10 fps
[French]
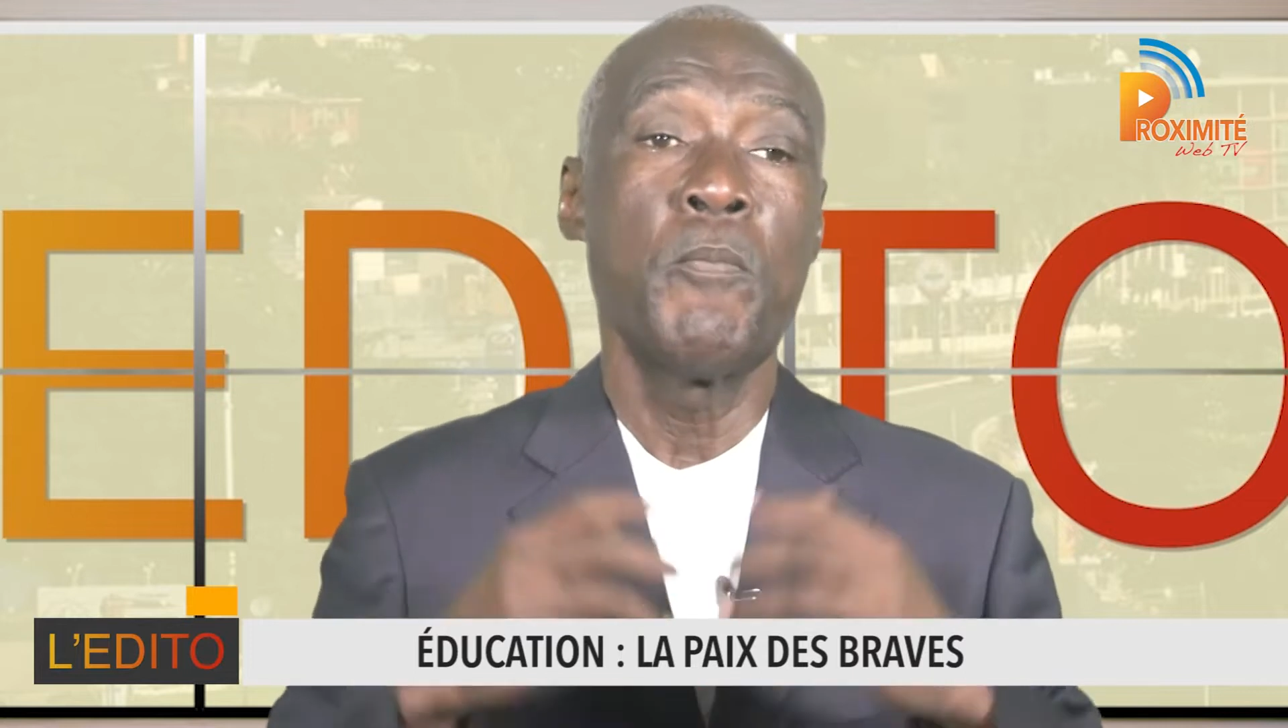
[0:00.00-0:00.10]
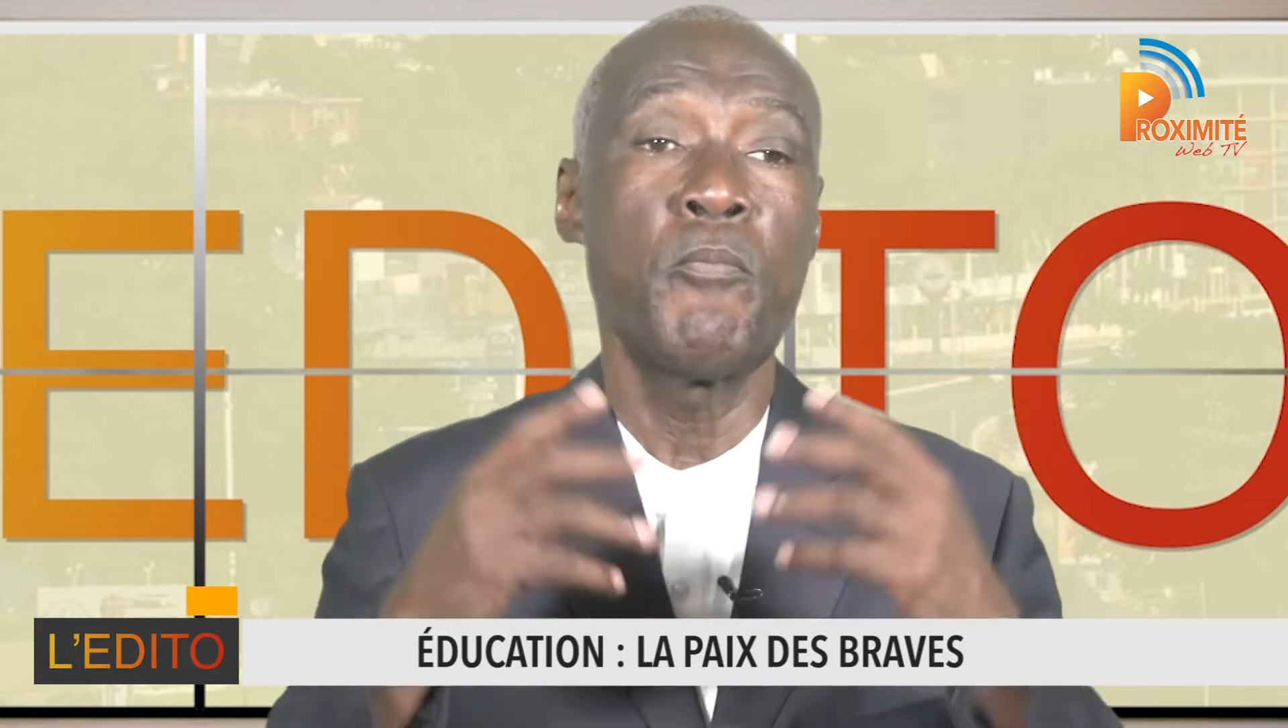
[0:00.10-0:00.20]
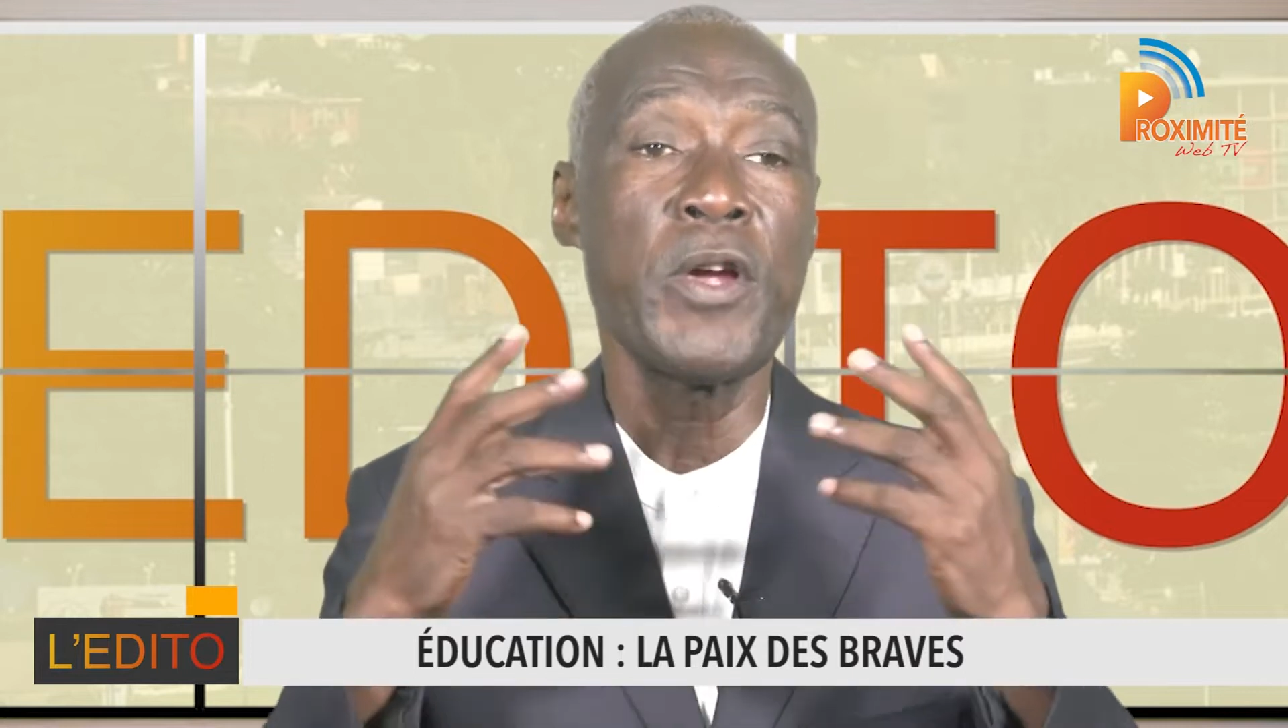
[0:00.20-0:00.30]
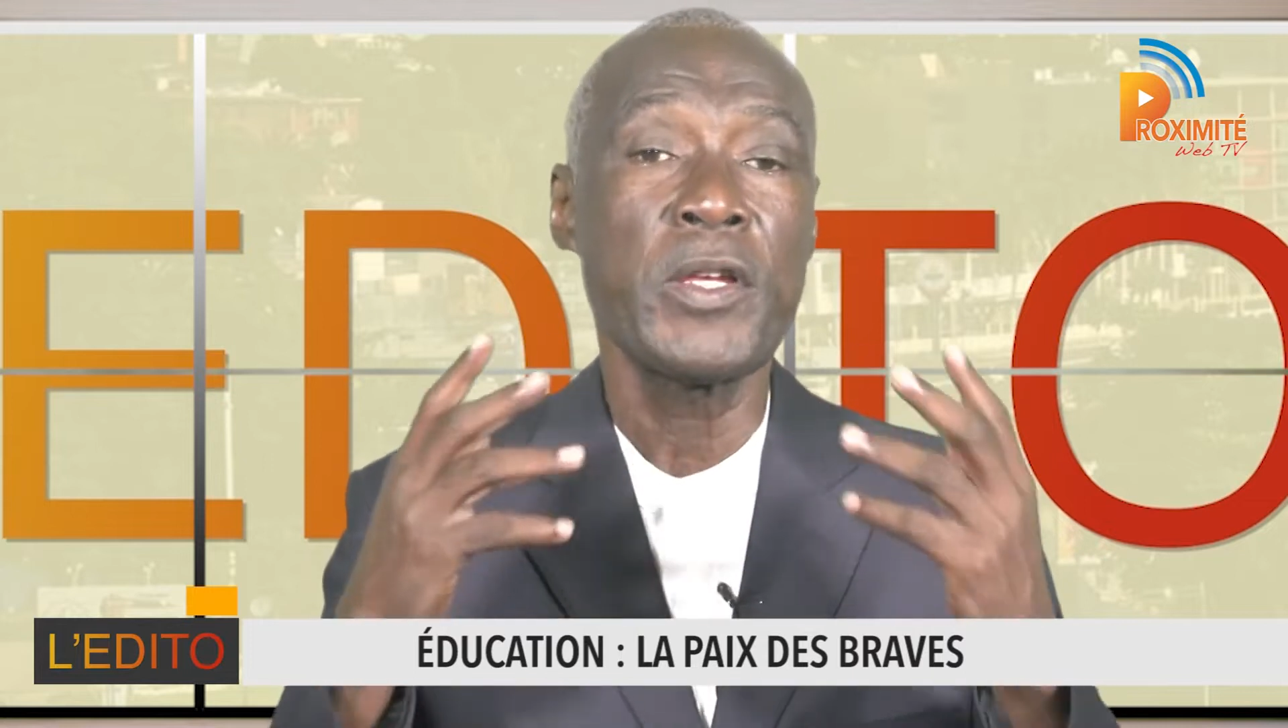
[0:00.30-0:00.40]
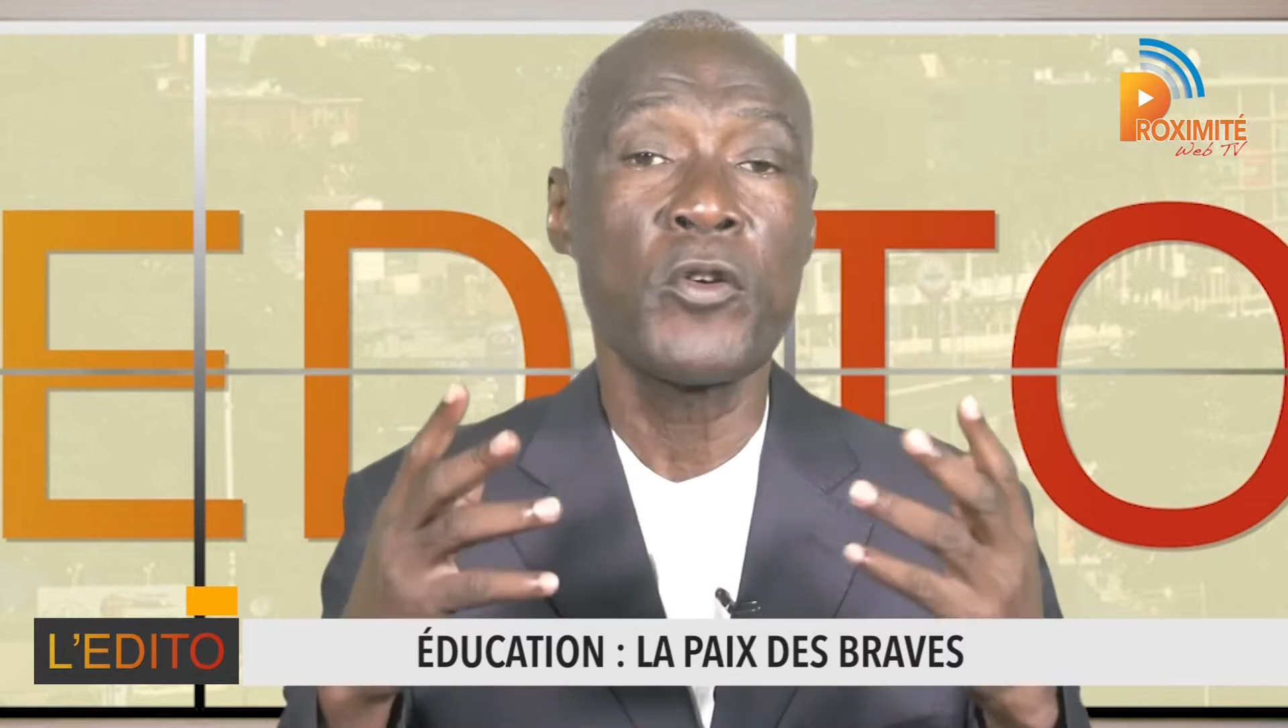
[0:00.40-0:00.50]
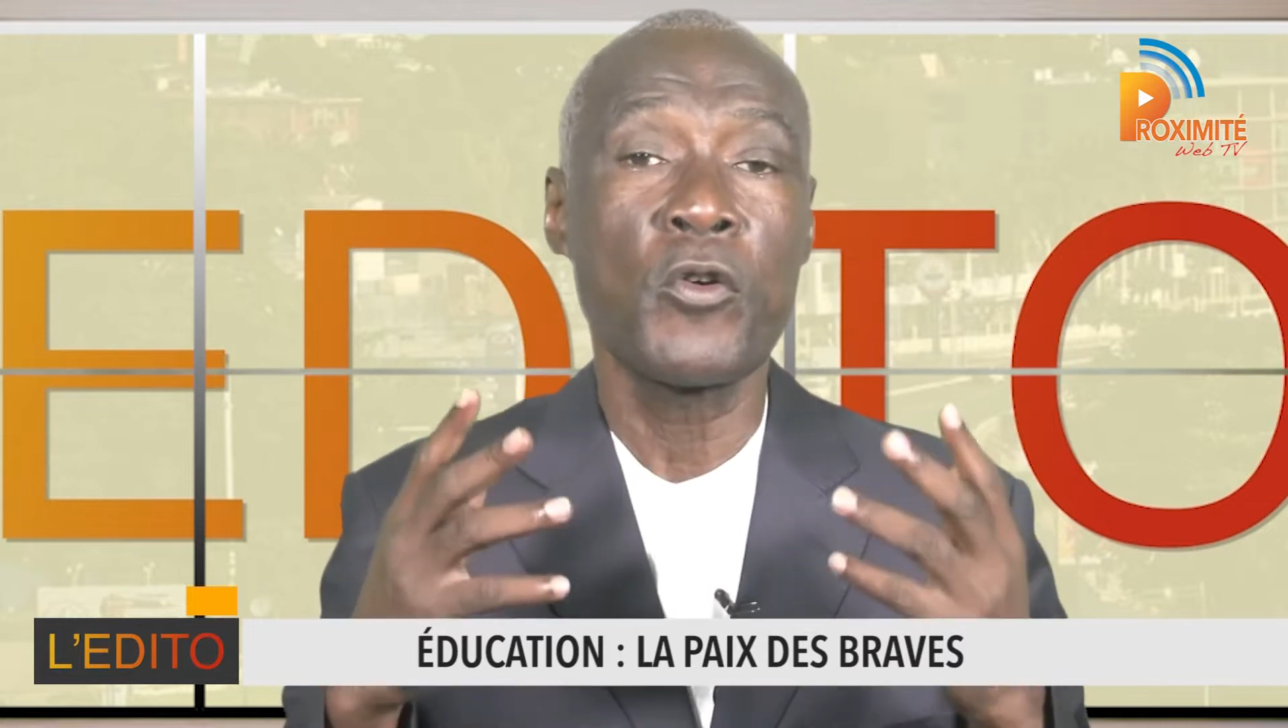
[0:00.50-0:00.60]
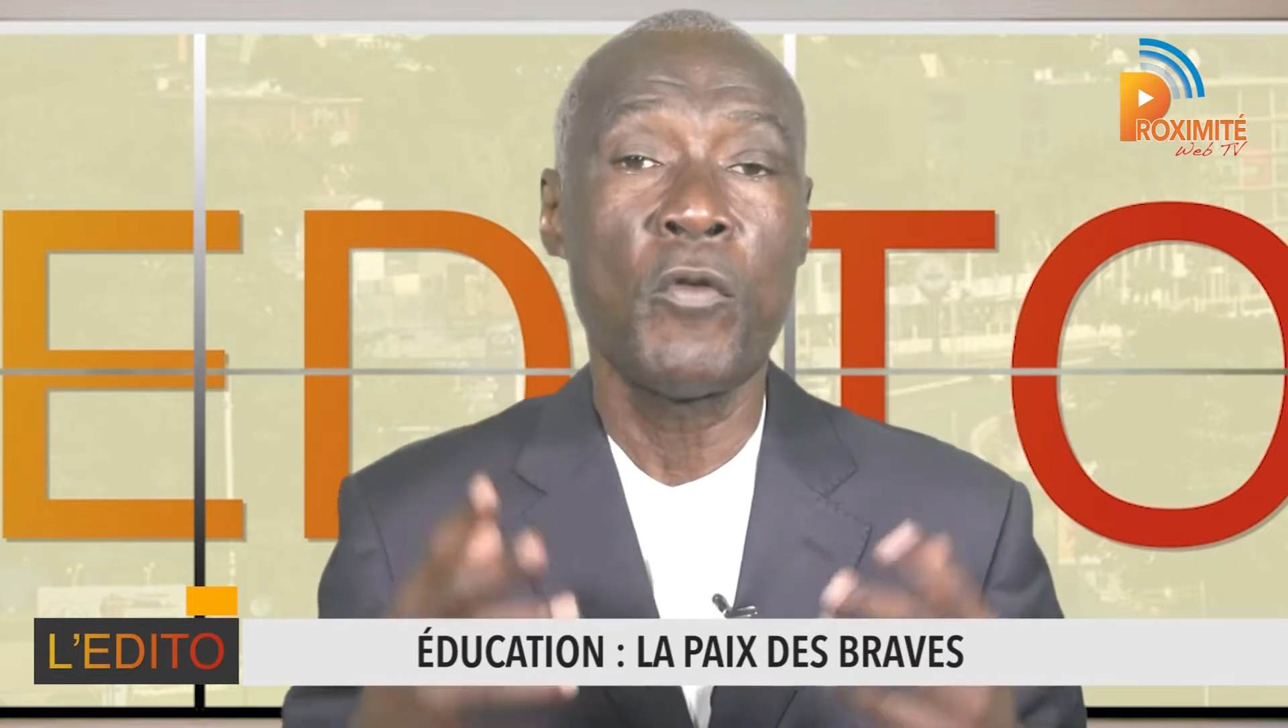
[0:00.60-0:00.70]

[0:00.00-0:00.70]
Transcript: puisque